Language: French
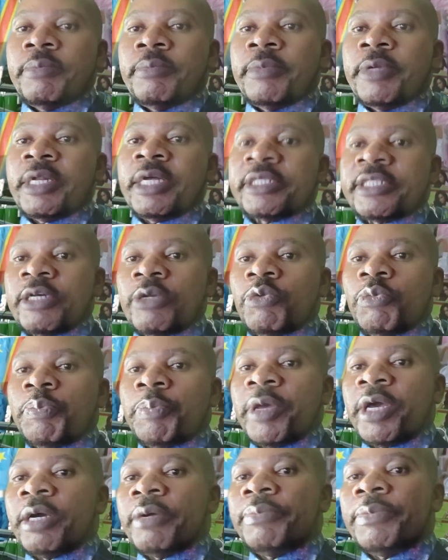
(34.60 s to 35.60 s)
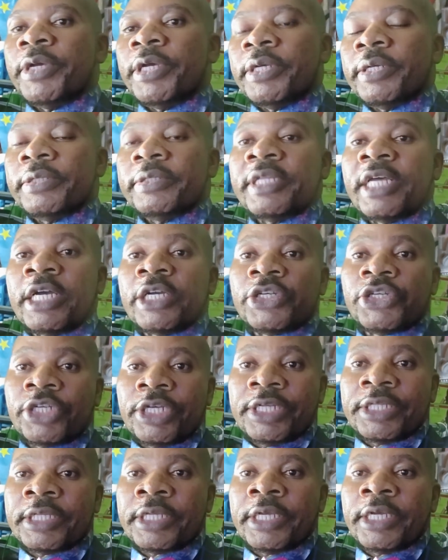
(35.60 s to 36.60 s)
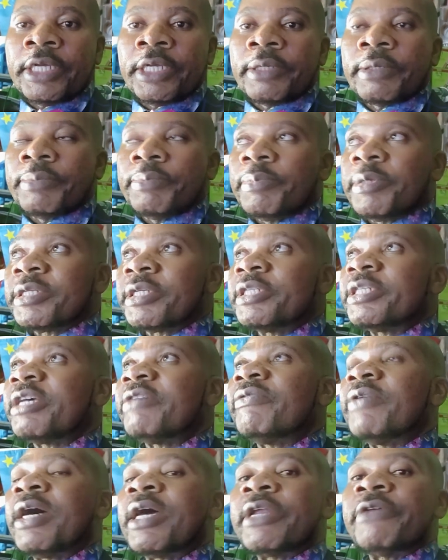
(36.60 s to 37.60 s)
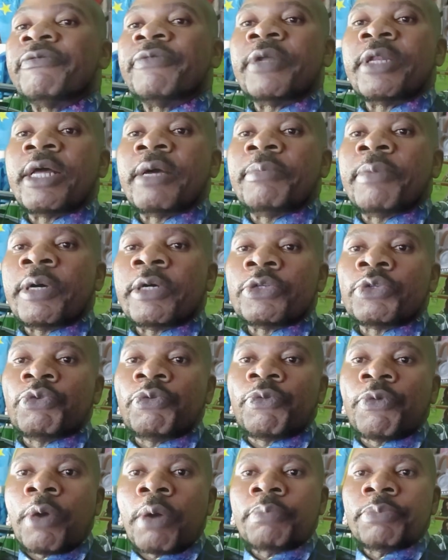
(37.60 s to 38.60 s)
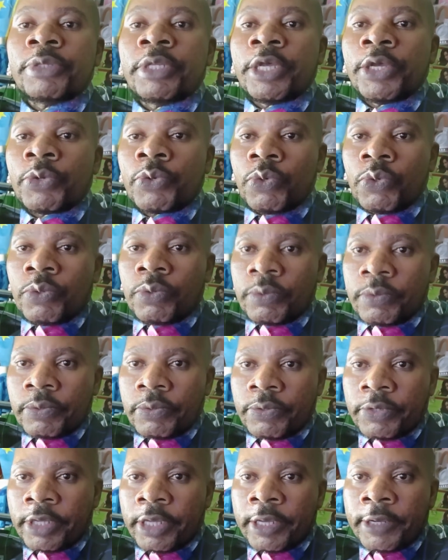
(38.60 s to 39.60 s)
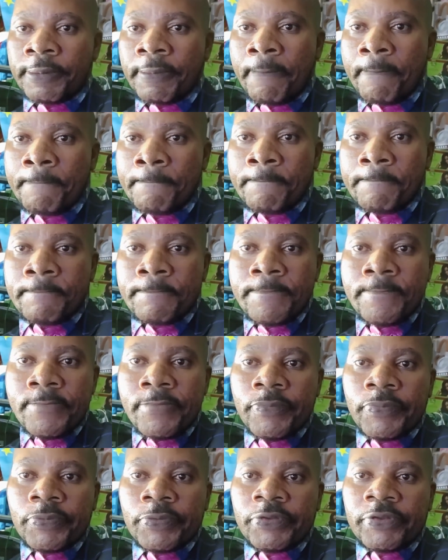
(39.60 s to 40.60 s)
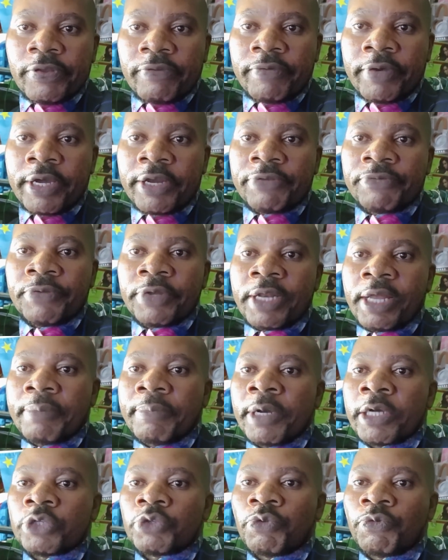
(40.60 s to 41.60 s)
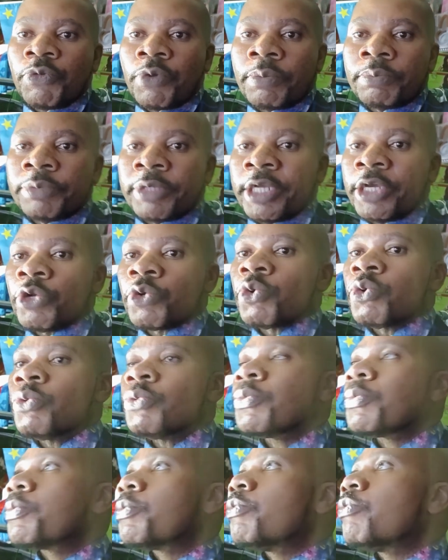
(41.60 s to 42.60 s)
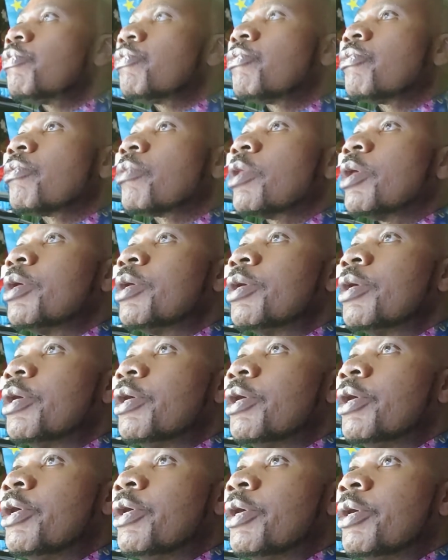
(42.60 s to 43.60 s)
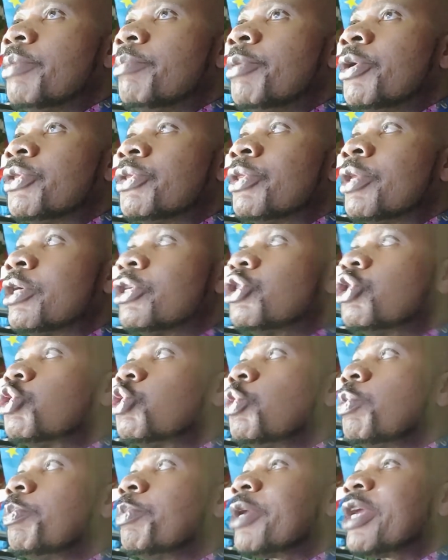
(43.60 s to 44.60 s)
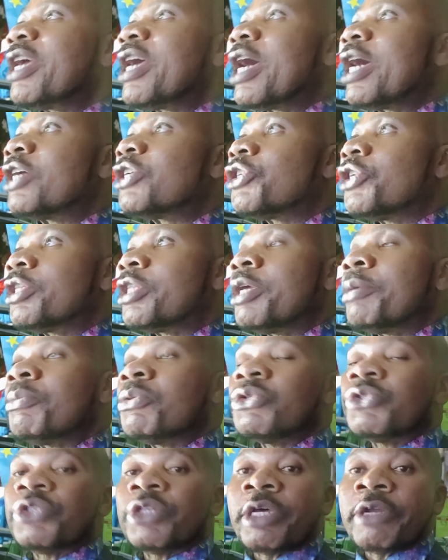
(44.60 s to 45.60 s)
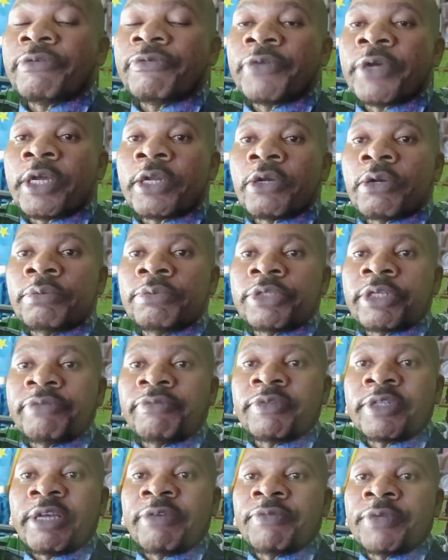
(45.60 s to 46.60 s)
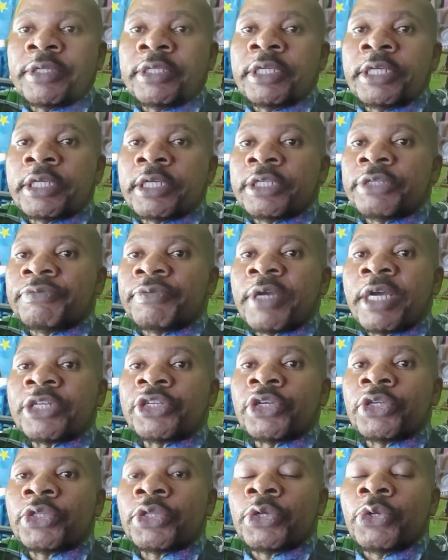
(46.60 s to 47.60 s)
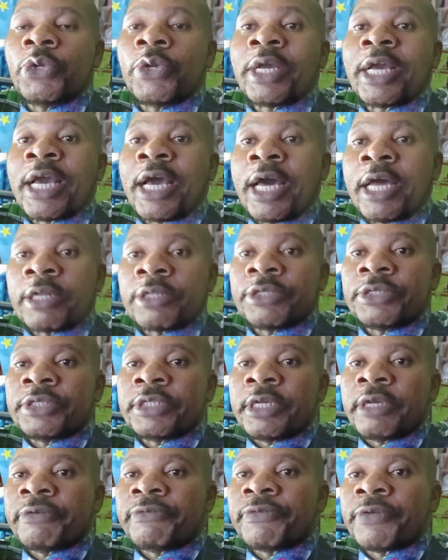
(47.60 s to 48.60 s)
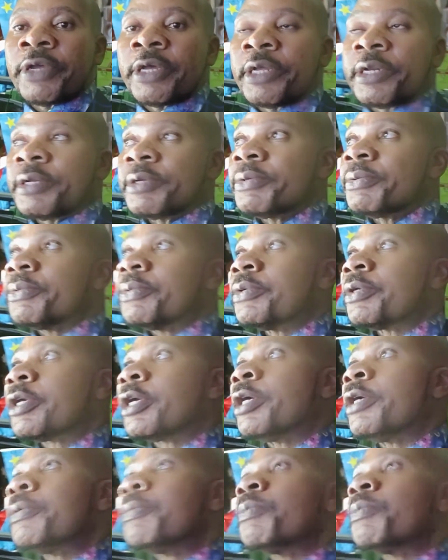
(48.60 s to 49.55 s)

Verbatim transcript: maintenant, ça nous permet d'acheter parce que ça va arriver là-bas sous forme d'euro. OK Ça va arriver là-bas sous forme d'euro. Euh, maintenant, je suis prêt à acheter mon serveur, comme je vous avais dit que je vais acheter le quart du serveur. OK